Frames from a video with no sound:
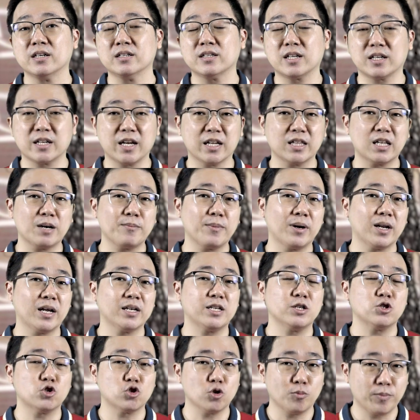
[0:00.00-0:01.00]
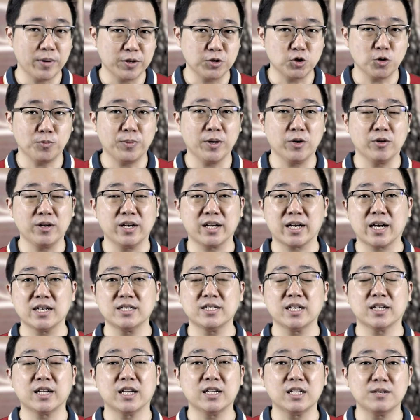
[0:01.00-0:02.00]
ternyata malah disobek-sobek oleh
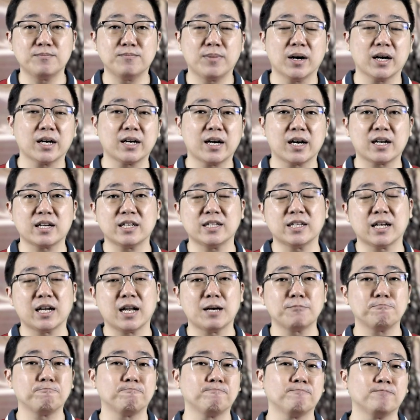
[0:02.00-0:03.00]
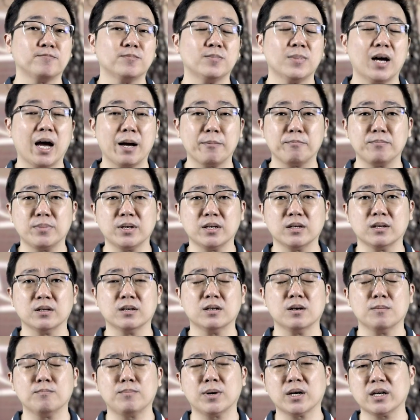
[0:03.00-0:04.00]
raja dan dibakar di dalam api.
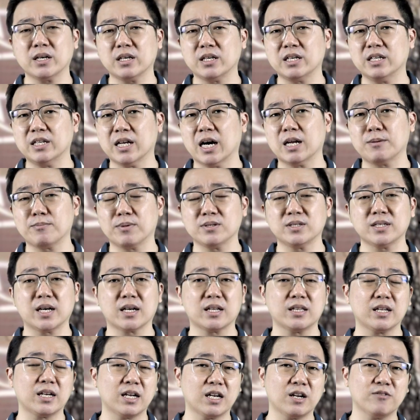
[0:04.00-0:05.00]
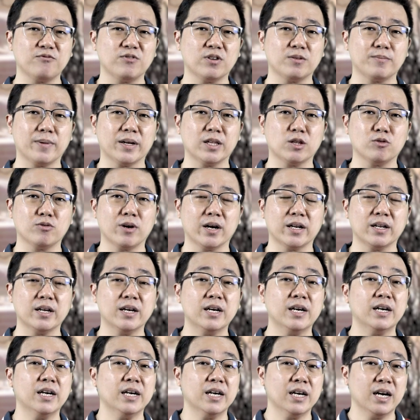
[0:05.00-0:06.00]
Penghinaan besar terhadap firman Tuhan.
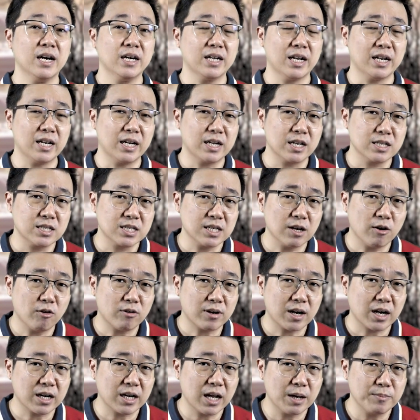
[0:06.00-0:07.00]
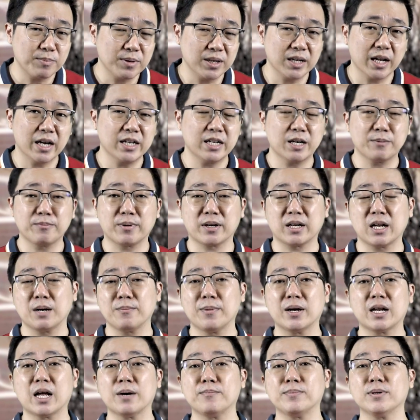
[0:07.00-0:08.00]
Dan ada seorang nabi lain yang
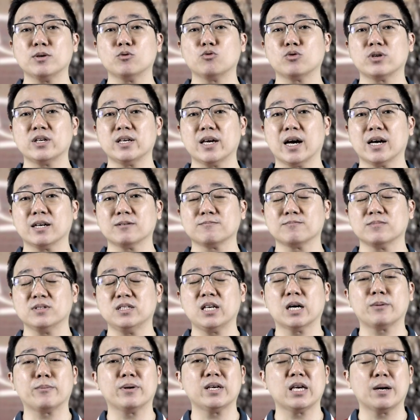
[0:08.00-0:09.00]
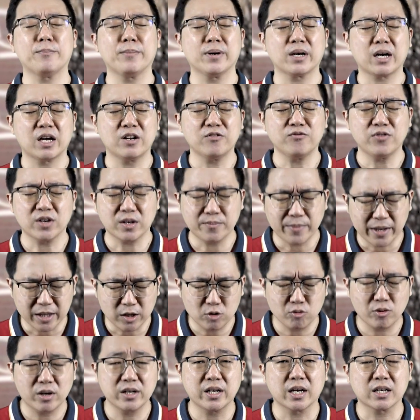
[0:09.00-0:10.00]
bernama Nabi Uria yang menyampaikan firman
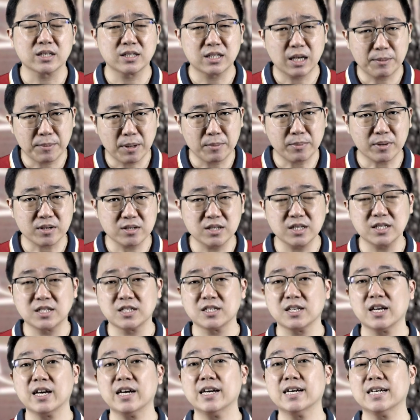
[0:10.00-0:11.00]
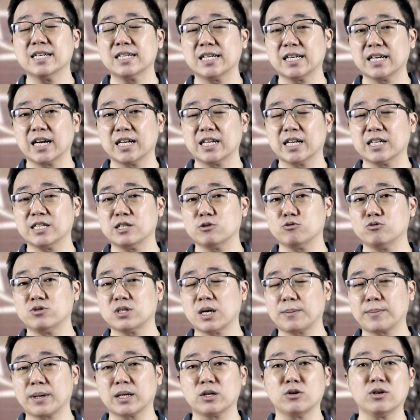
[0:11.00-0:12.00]
Tuhan yang sama persis dengan yang
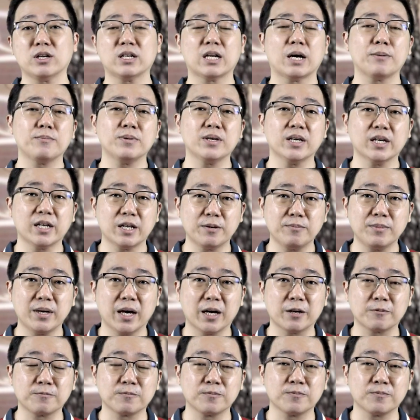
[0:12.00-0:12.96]
diucapkan oleh Nabi Yeremia.